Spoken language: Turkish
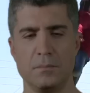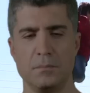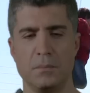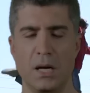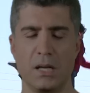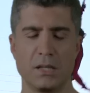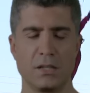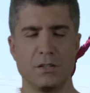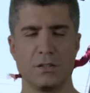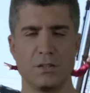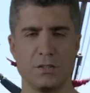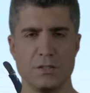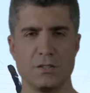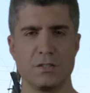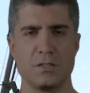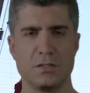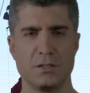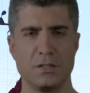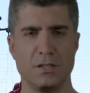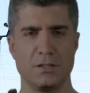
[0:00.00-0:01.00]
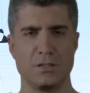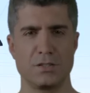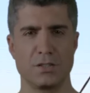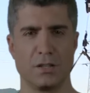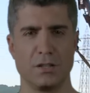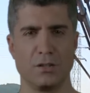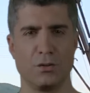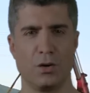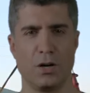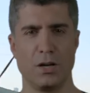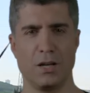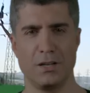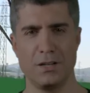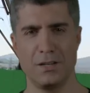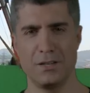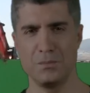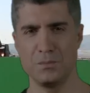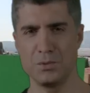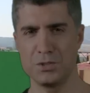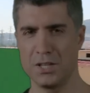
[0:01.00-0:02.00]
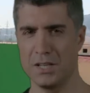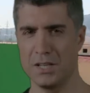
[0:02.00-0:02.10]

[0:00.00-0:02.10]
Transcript: belki ikincisinde inşallah o hayallerimiz